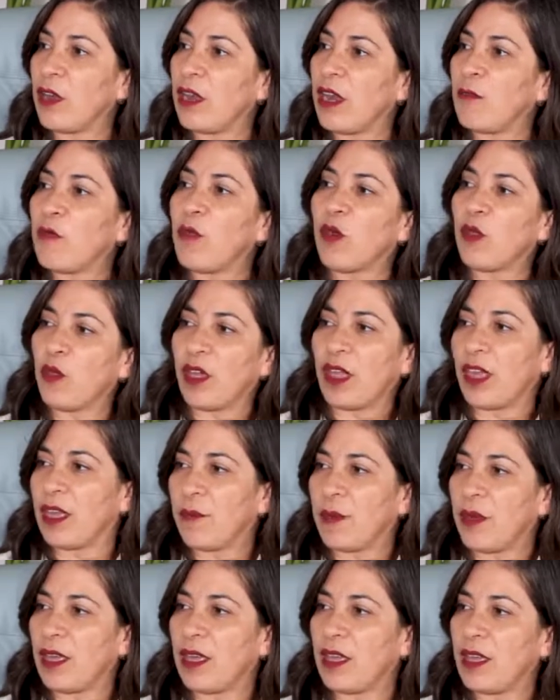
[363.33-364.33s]
En el modo en que
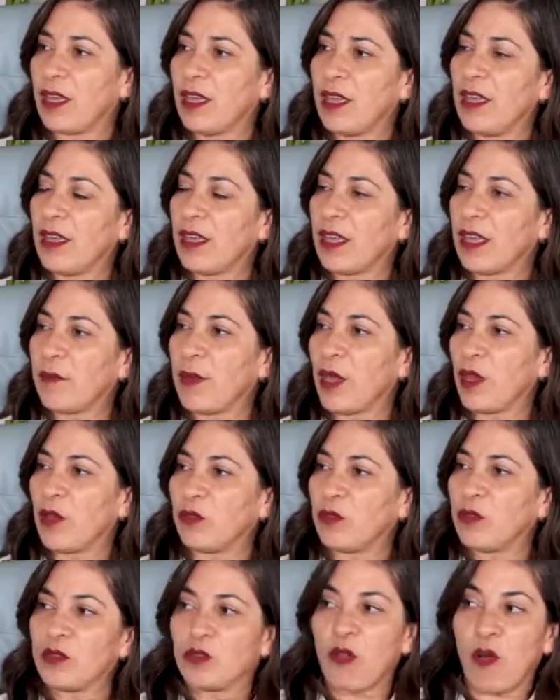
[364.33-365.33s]
me, me
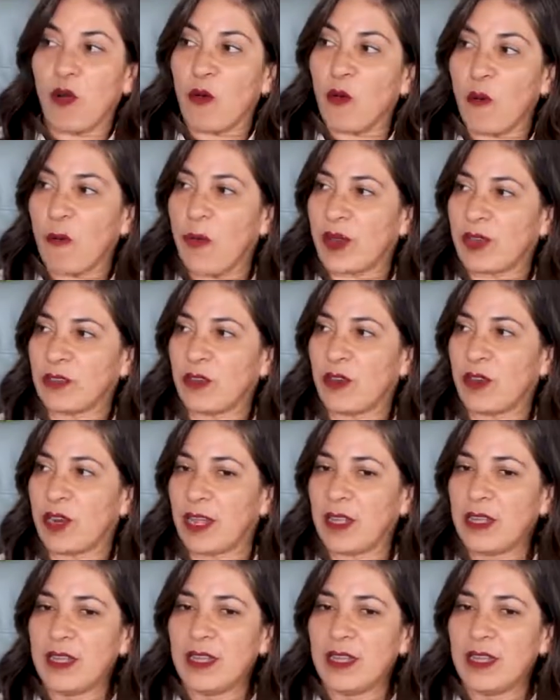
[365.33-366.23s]
conduzco como persona.